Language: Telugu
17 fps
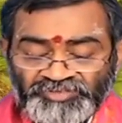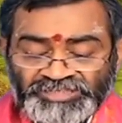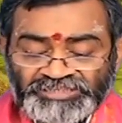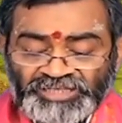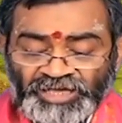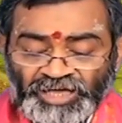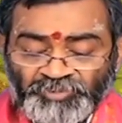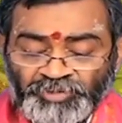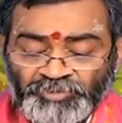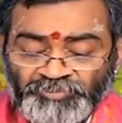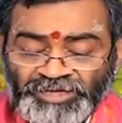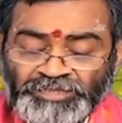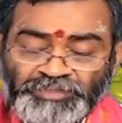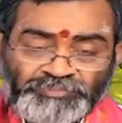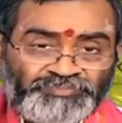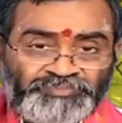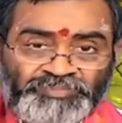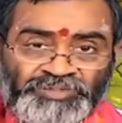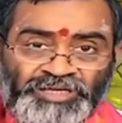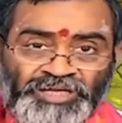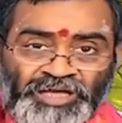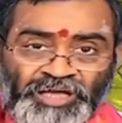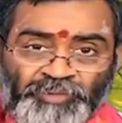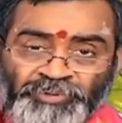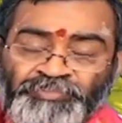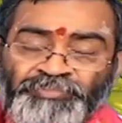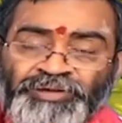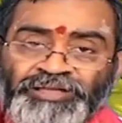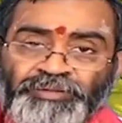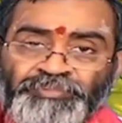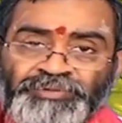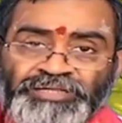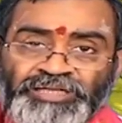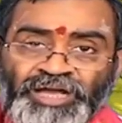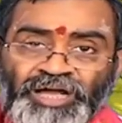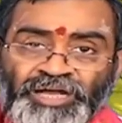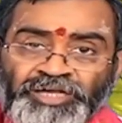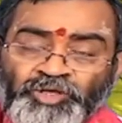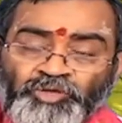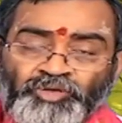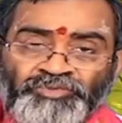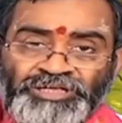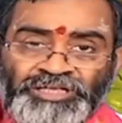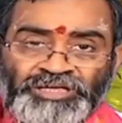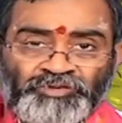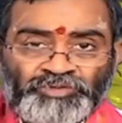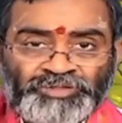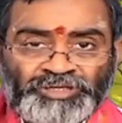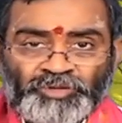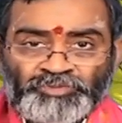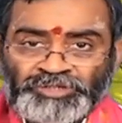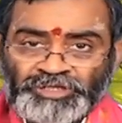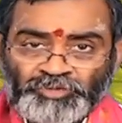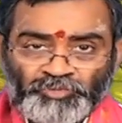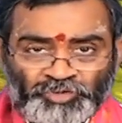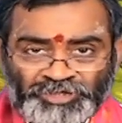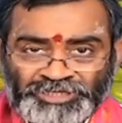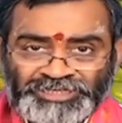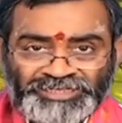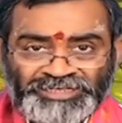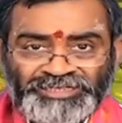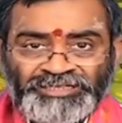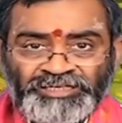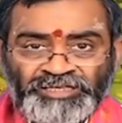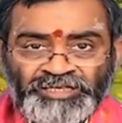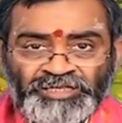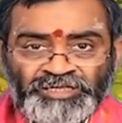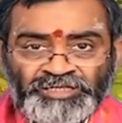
తర్వాత అభిమానం అభిమానం అంటే అణకువ లేకుండా ఉండడం ఒకటి